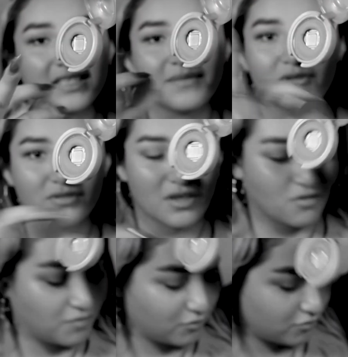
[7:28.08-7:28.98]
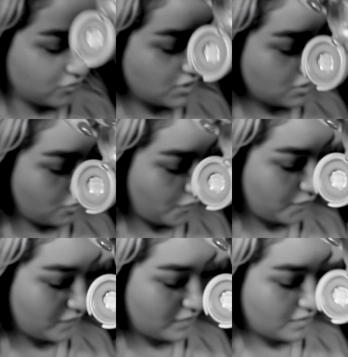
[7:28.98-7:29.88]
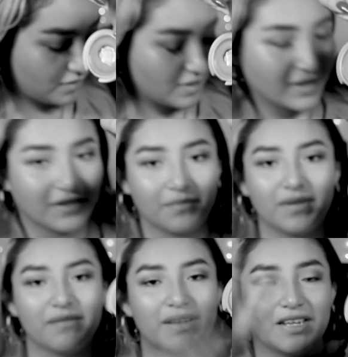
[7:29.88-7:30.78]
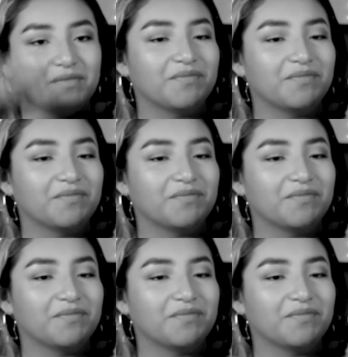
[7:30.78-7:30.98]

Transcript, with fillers: está bien usado, amigos. Lo siento. Me vale.